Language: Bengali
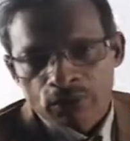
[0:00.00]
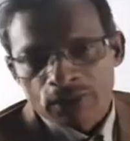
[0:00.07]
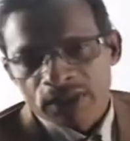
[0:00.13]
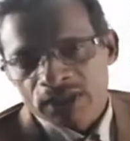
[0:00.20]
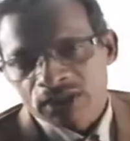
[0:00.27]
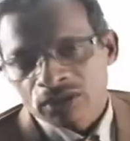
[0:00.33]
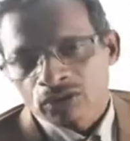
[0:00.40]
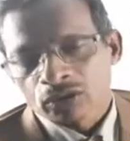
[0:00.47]

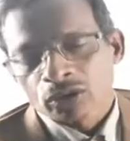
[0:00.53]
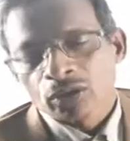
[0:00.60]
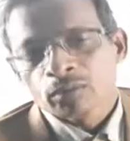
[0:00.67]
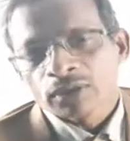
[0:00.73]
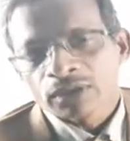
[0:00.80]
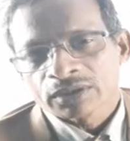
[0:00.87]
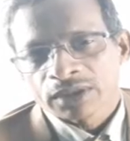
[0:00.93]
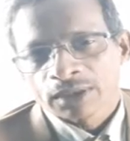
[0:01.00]
গভর্নেন্সের কথাও
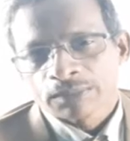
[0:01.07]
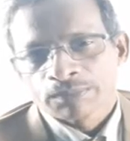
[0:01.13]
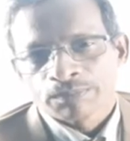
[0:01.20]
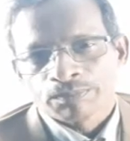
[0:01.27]
বলেছেন